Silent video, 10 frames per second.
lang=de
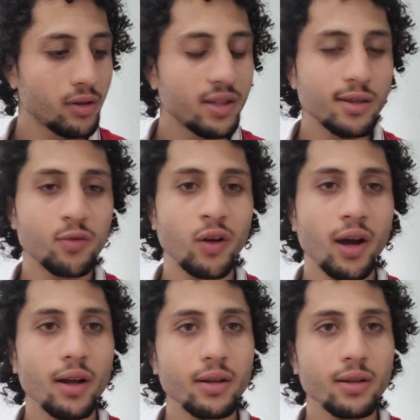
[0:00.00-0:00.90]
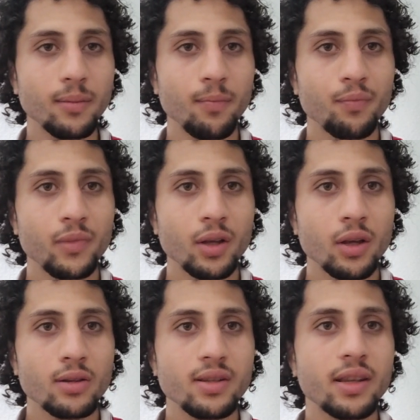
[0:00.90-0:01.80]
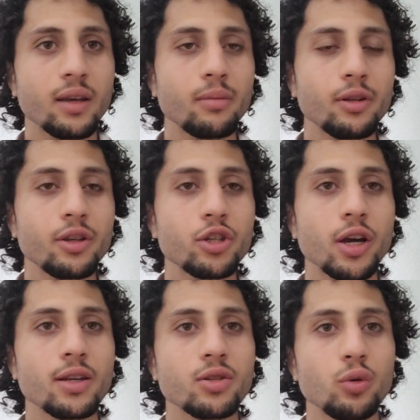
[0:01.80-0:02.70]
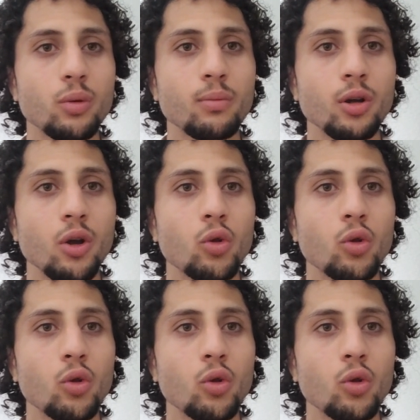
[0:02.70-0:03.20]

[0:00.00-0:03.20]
Dieses Verhalten. Sie gehen mit dir scheiße um,